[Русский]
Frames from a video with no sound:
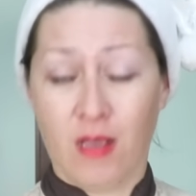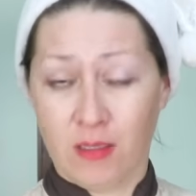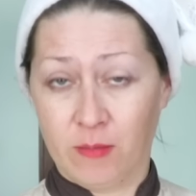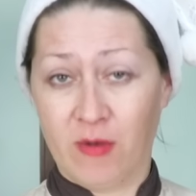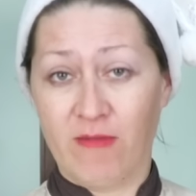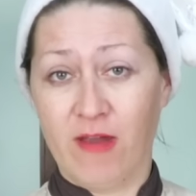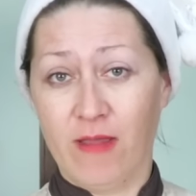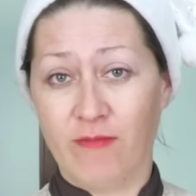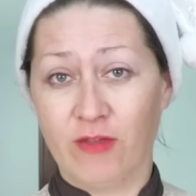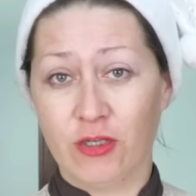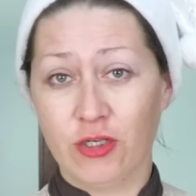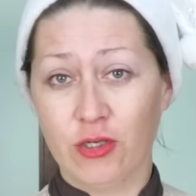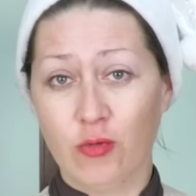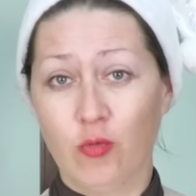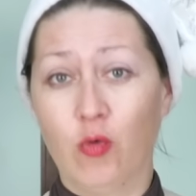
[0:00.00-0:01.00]
отправляем
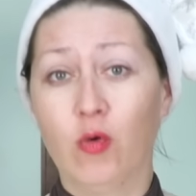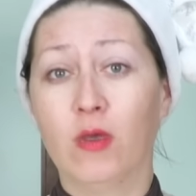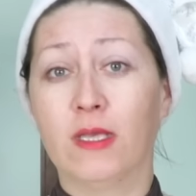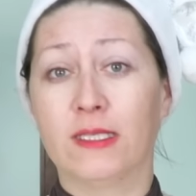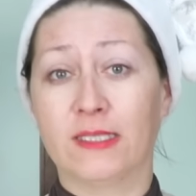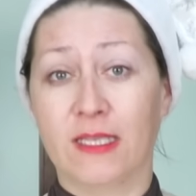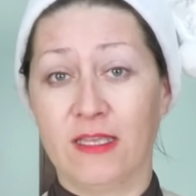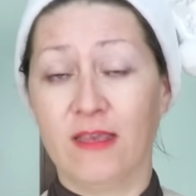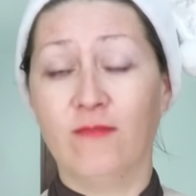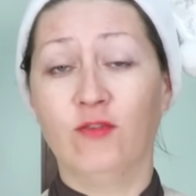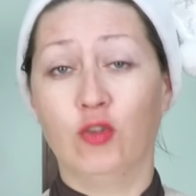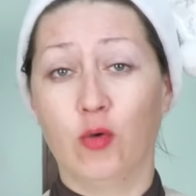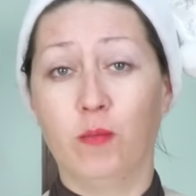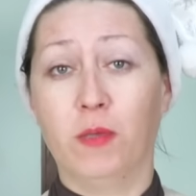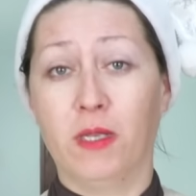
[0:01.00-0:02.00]
начинку, затем
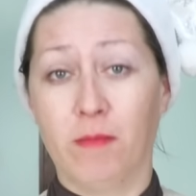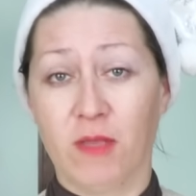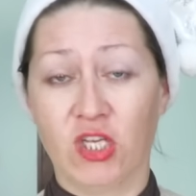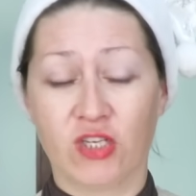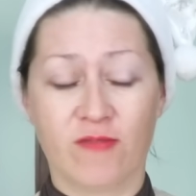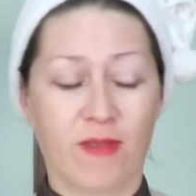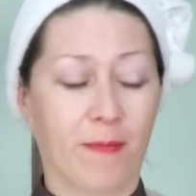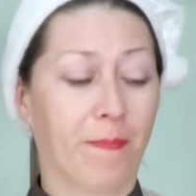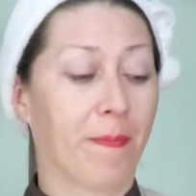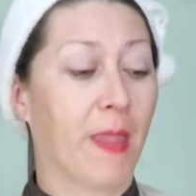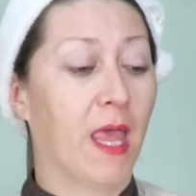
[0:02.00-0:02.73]
все перемешиваем.